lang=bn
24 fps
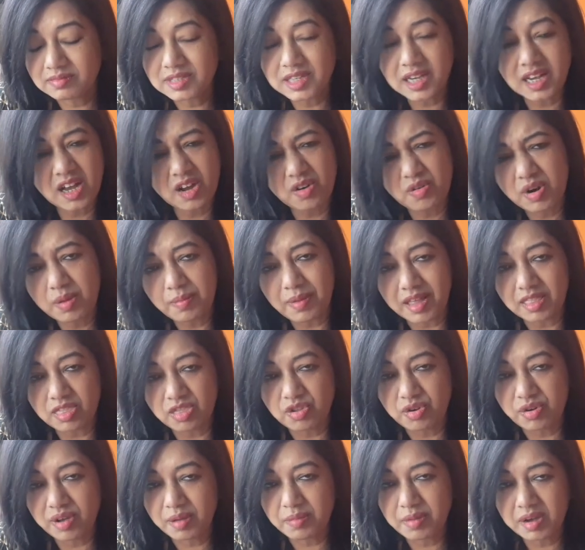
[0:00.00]
যে কারণে
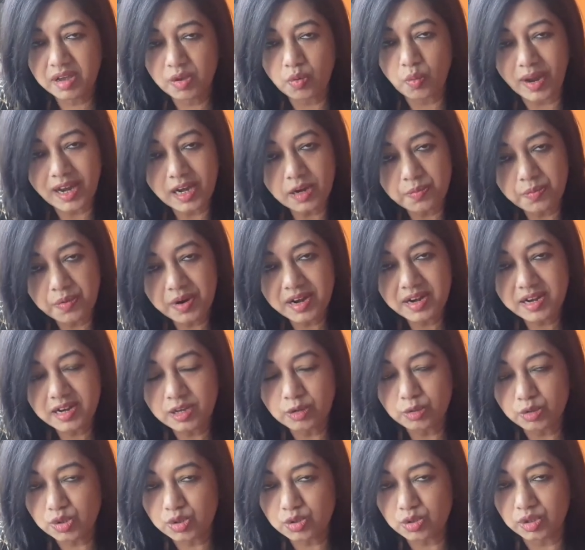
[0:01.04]
বাধ্য হয়ে আমাকে হোয়াইট ব্রেডই
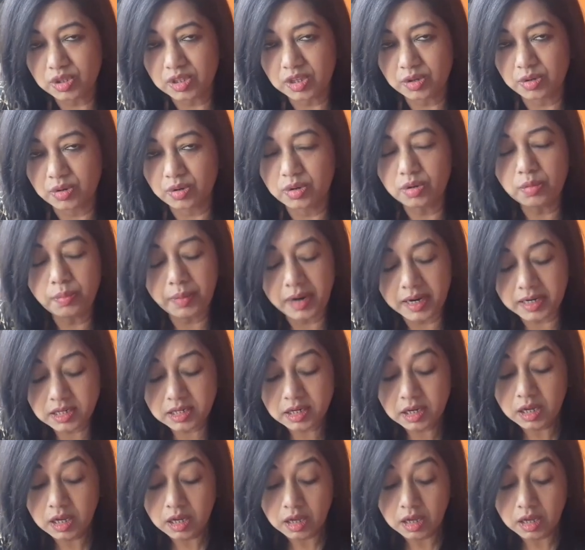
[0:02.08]
ইউজ করতে হলো বাট